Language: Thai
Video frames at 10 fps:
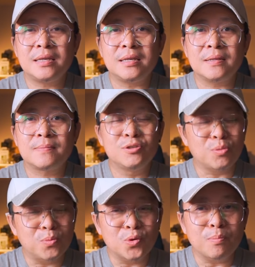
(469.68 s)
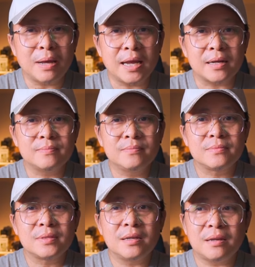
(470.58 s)
ที่สมบูรณ์มาก
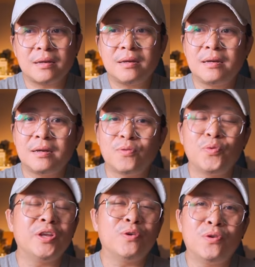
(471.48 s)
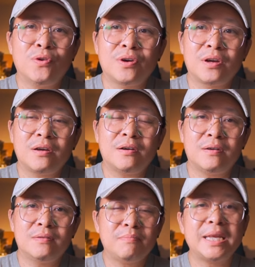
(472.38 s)
แล้วก็วิดีโอก็
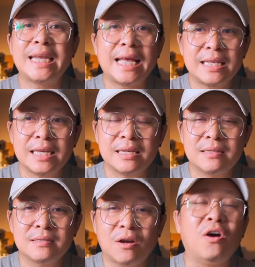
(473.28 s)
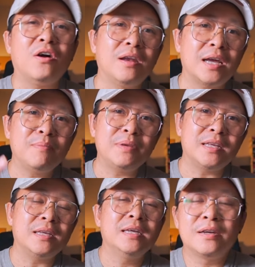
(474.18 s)
ไม่ได้น่าเกลียดอ๋อแล้วก็มี
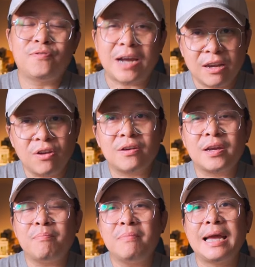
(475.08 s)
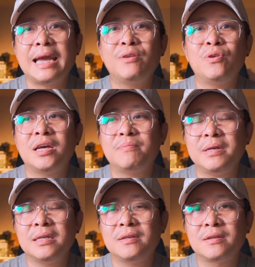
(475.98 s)
ไฟล์ล็อกแกมมาให้ด้วยนะ
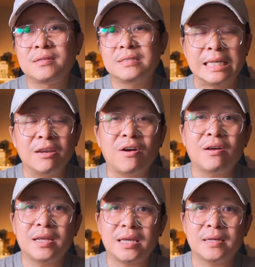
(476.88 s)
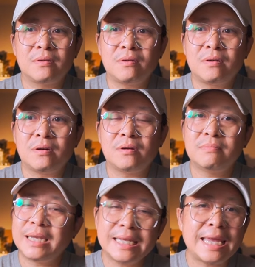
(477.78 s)
เป็นซีล็อกอะไรเงี้ยก็
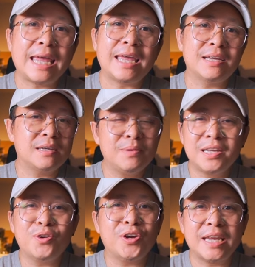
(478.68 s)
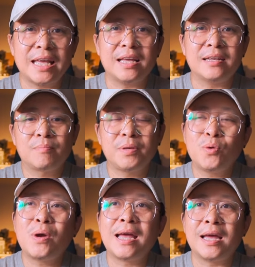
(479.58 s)
ไม่ได้แย่ก็ไม่ได้ด้อยหน้า
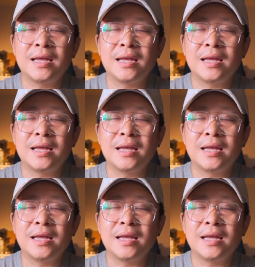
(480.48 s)
พี่ว่า